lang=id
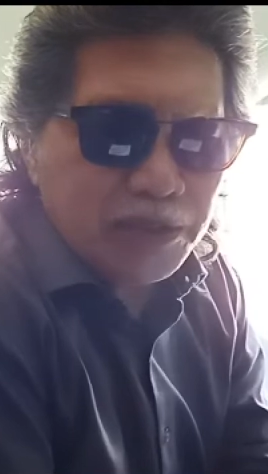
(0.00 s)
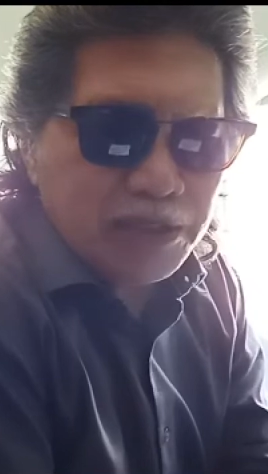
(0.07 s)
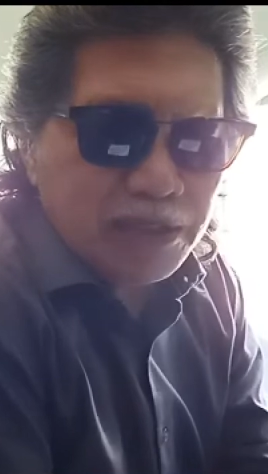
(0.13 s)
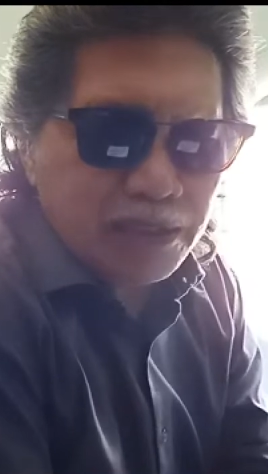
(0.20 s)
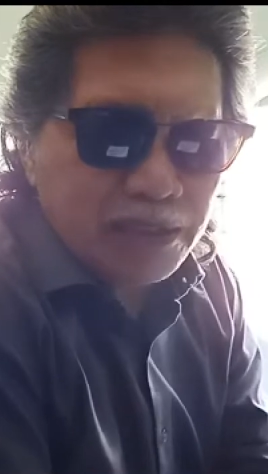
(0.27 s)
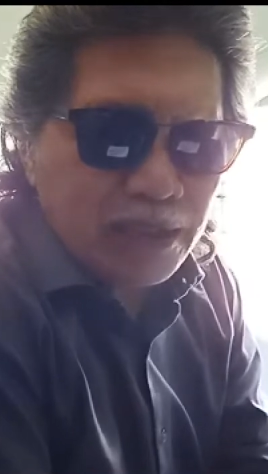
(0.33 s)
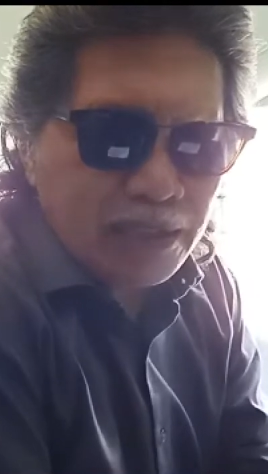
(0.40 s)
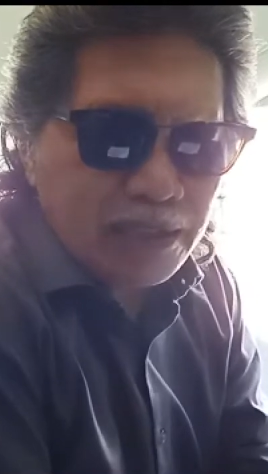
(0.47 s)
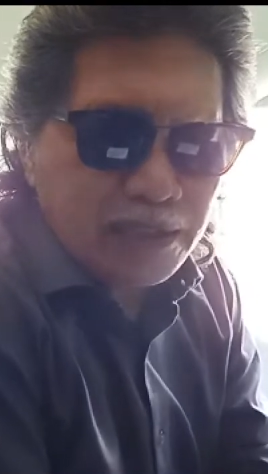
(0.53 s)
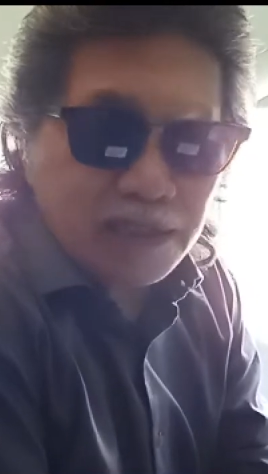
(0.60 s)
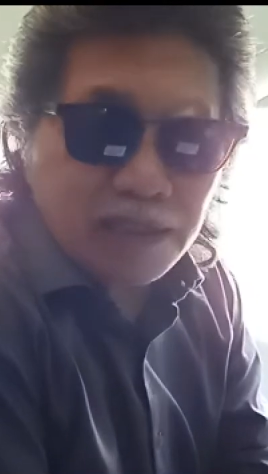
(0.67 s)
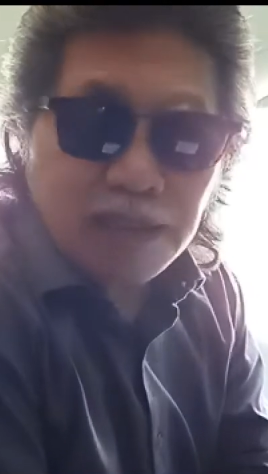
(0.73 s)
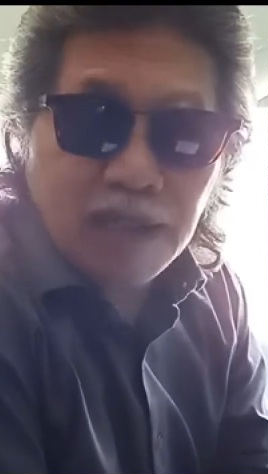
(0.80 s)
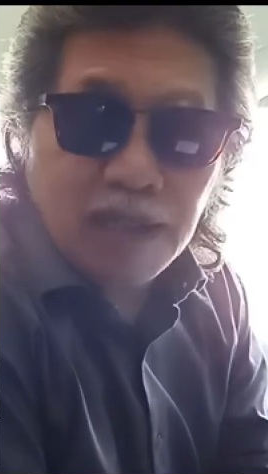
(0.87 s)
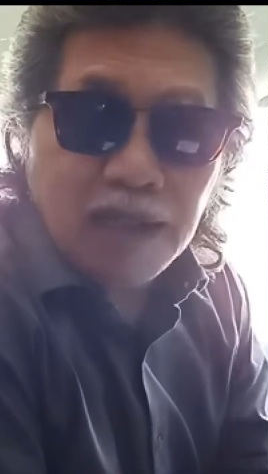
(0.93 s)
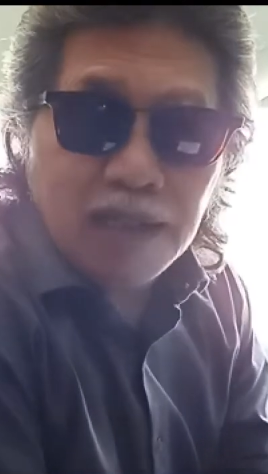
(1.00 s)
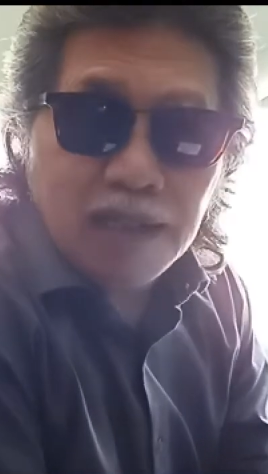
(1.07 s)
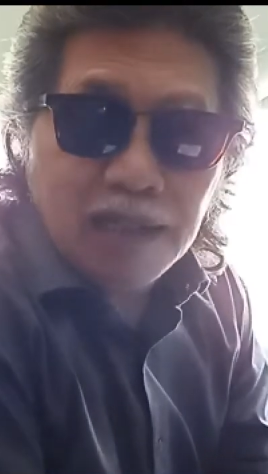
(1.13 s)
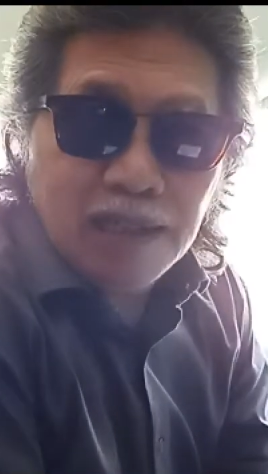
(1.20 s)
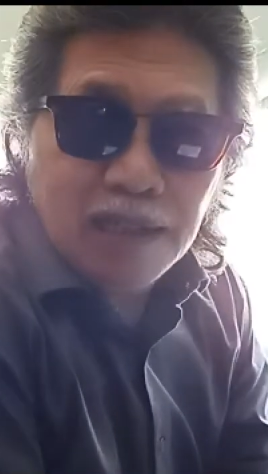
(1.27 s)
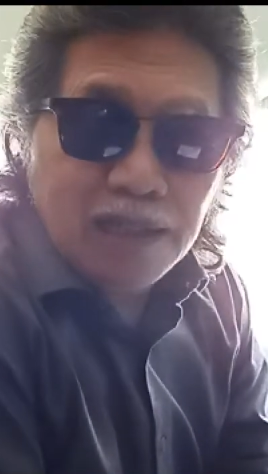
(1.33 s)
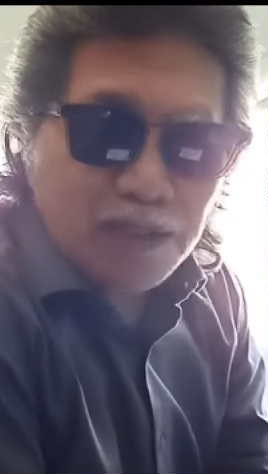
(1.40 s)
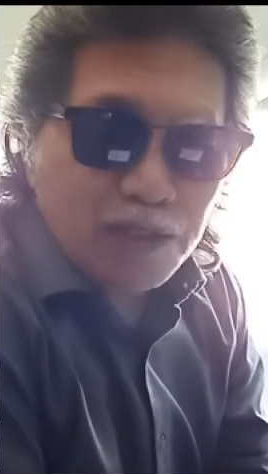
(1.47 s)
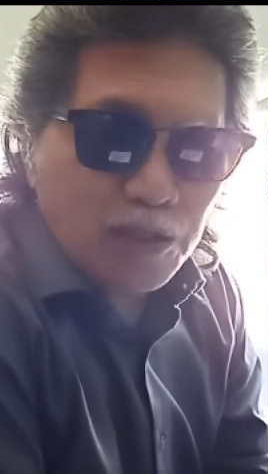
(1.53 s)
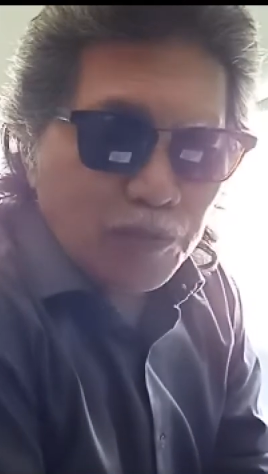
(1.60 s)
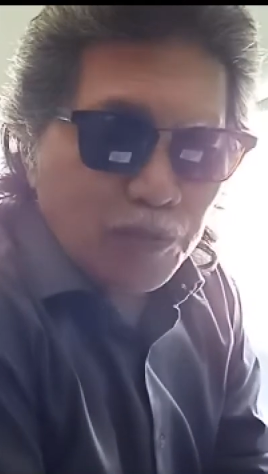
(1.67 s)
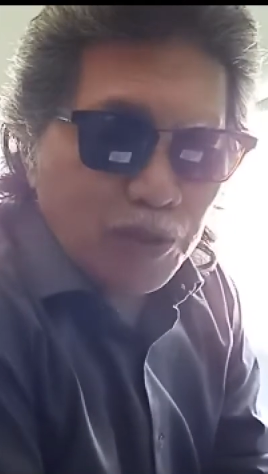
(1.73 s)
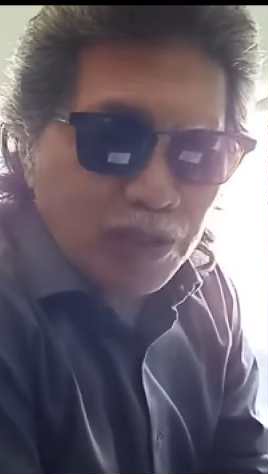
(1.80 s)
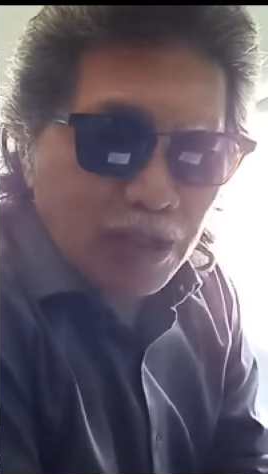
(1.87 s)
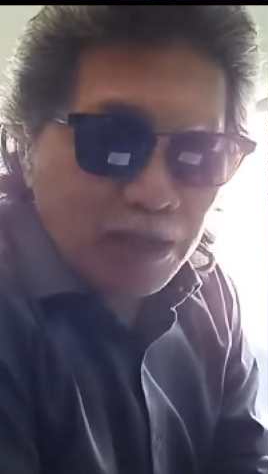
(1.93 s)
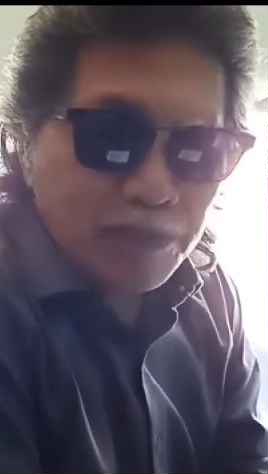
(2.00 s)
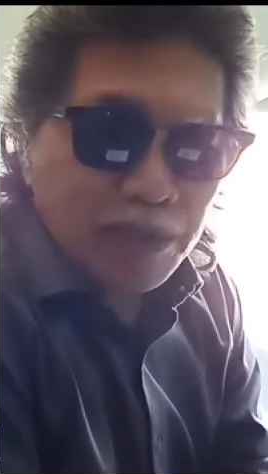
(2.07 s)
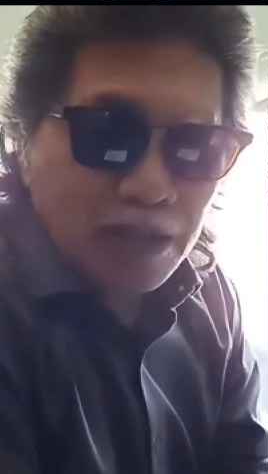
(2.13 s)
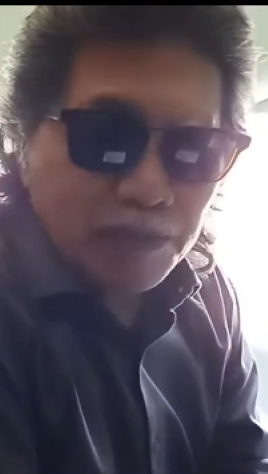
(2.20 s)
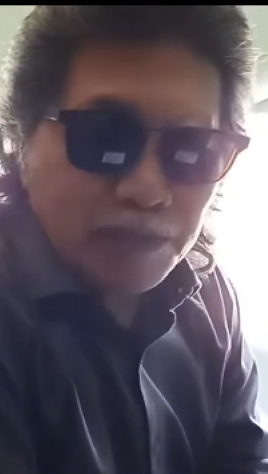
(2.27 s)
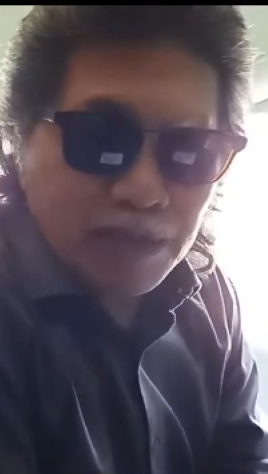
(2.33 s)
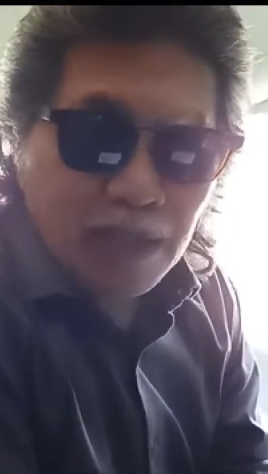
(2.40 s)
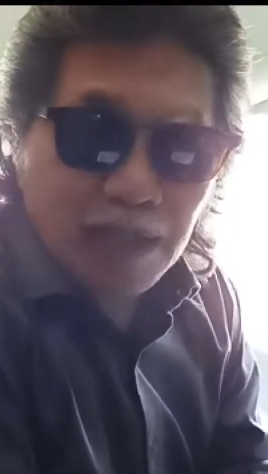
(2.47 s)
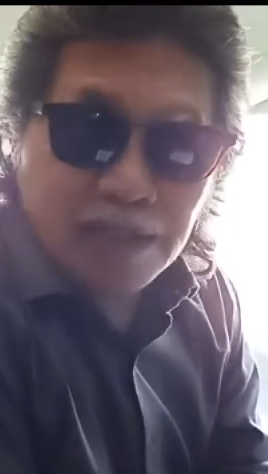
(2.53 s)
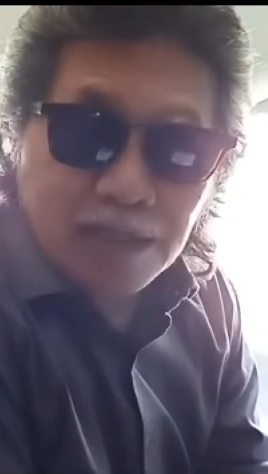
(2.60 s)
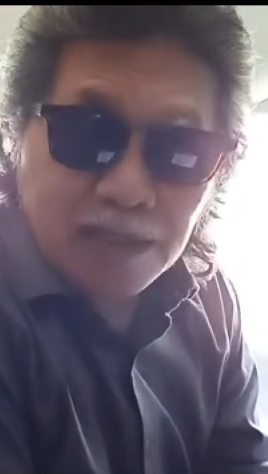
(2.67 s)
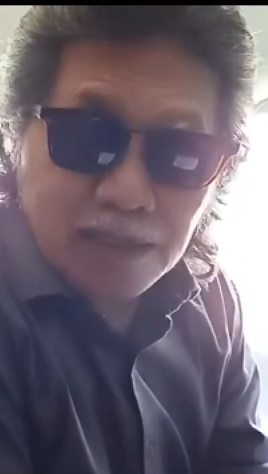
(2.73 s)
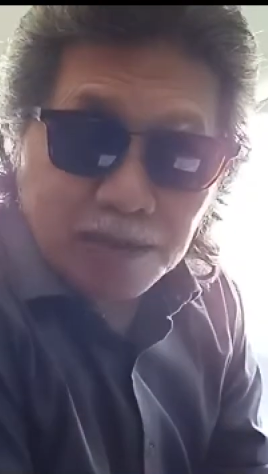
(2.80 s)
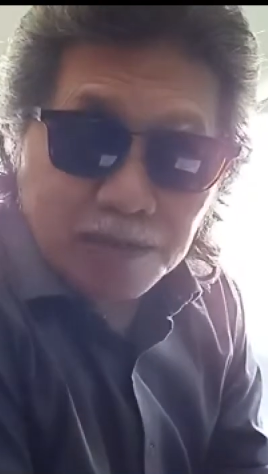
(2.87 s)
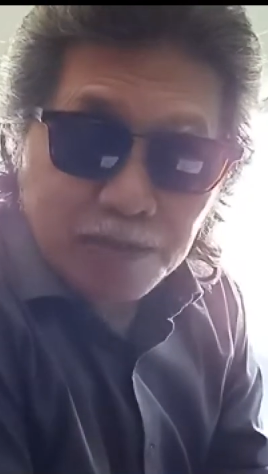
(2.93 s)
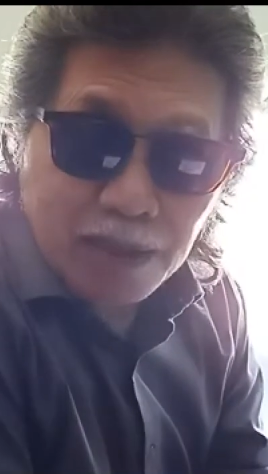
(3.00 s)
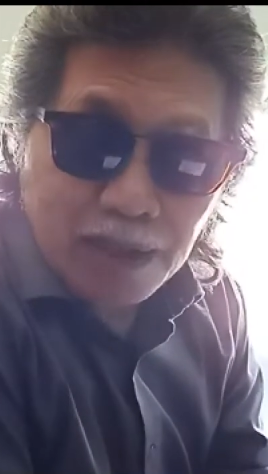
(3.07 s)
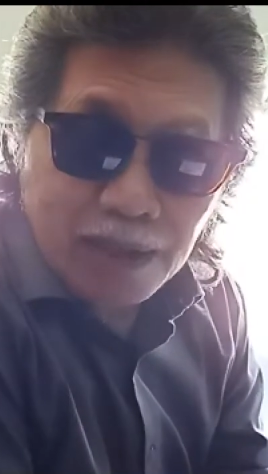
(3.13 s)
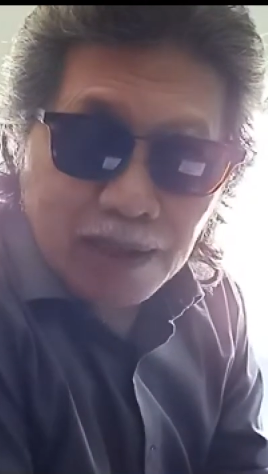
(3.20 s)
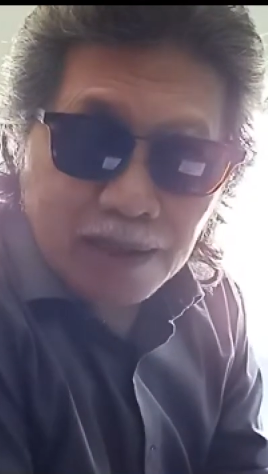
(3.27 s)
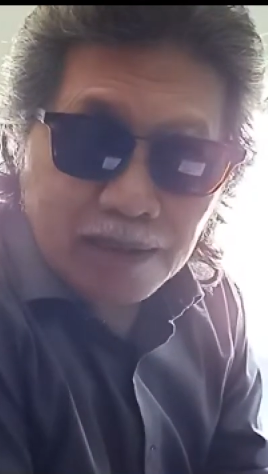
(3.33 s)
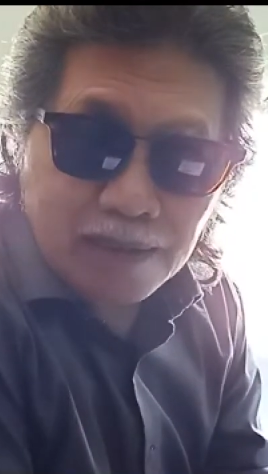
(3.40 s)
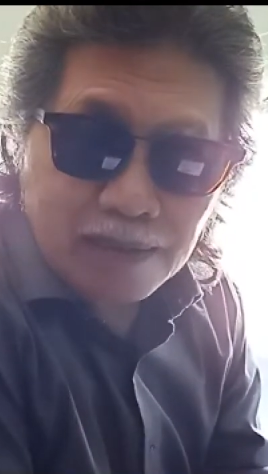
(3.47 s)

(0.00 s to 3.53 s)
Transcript: pecinta sedekah robokan pada milad yang keempat.